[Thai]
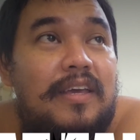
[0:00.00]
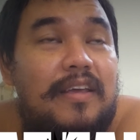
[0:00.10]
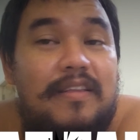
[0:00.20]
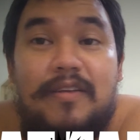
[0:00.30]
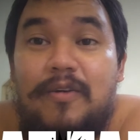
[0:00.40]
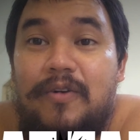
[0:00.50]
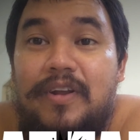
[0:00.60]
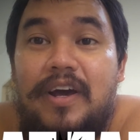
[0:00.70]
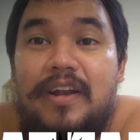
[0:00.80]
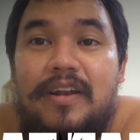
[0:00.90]
อีกสักสอง
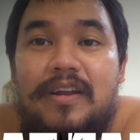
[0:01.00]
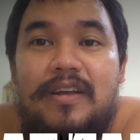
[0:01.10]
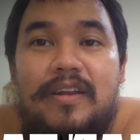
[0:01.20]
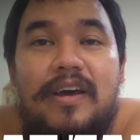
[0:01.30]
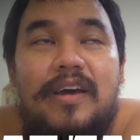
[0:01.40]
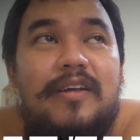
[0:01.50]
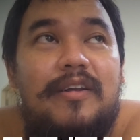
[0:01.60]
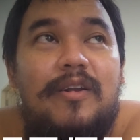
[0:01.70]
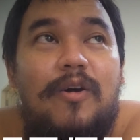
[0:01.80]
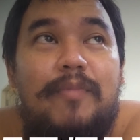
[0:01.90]
เดือนนะ
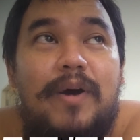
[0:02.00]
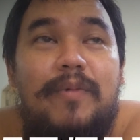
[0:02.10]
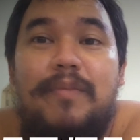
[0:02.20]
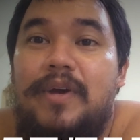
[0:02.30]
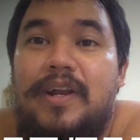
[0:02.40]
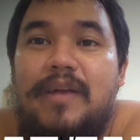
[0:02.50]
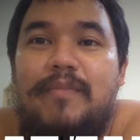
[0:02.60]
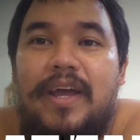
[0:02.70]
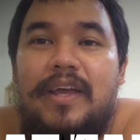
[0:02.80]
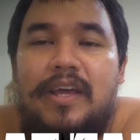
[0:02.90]
ลองมาวิดพื้นกันใหม่